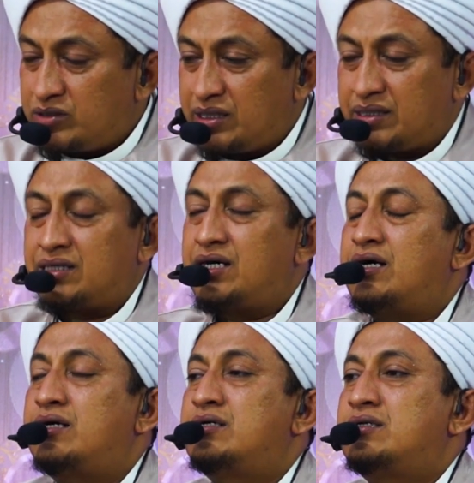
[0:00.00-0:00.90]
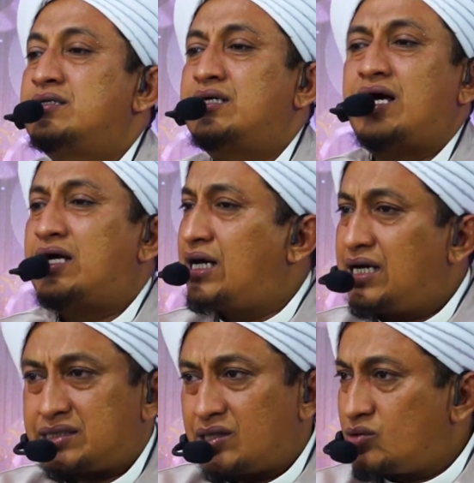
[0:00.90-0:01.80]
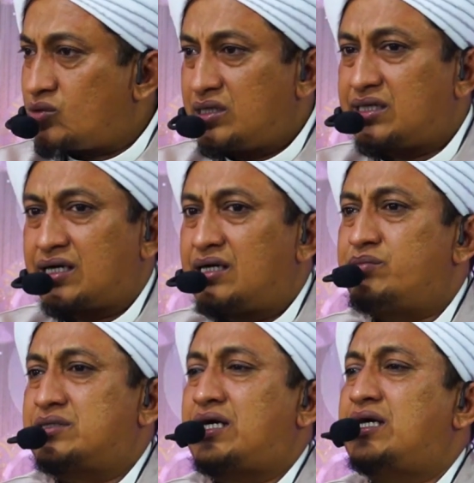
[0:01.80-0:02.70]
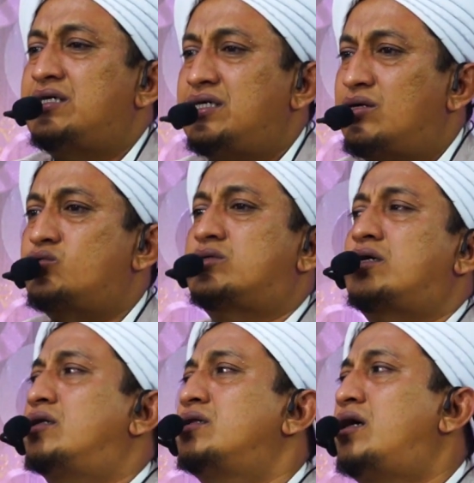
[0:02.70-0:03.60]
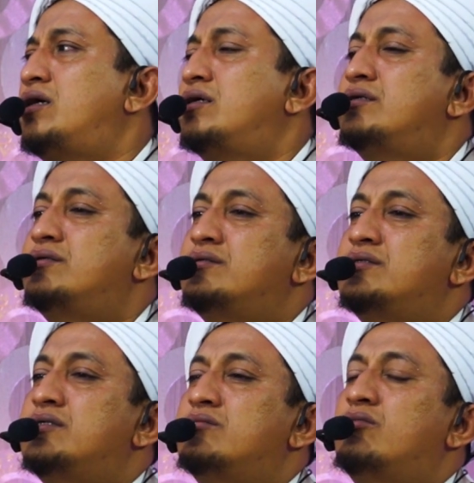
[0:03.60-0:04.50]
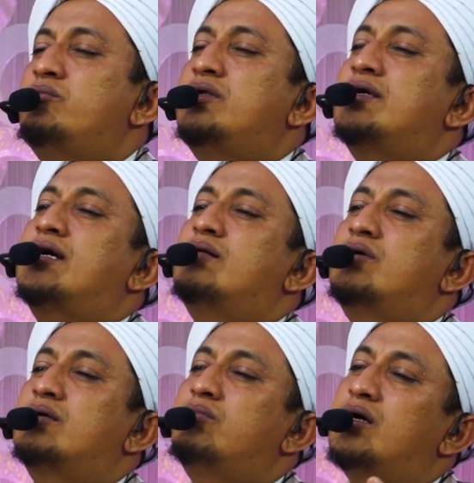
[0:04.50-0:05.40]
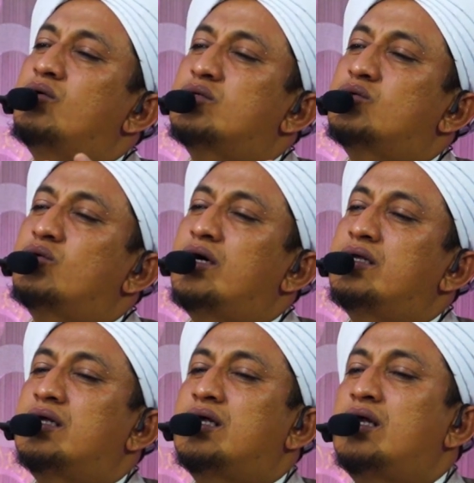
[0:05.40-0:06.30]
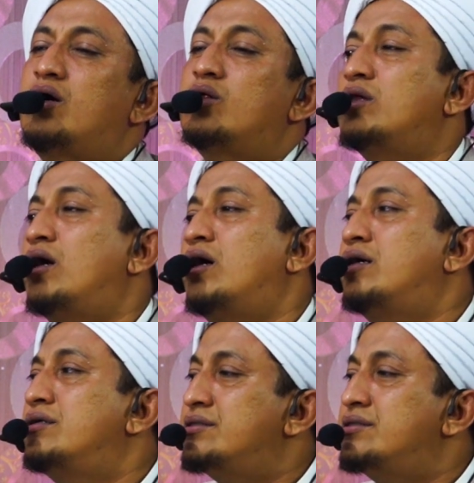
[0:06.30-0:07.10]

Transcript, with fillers: sehingga tidak ada alasan untuk kita nggak percaya dia utusan Allah memberi kabar bahwa Tuhan adalah Allah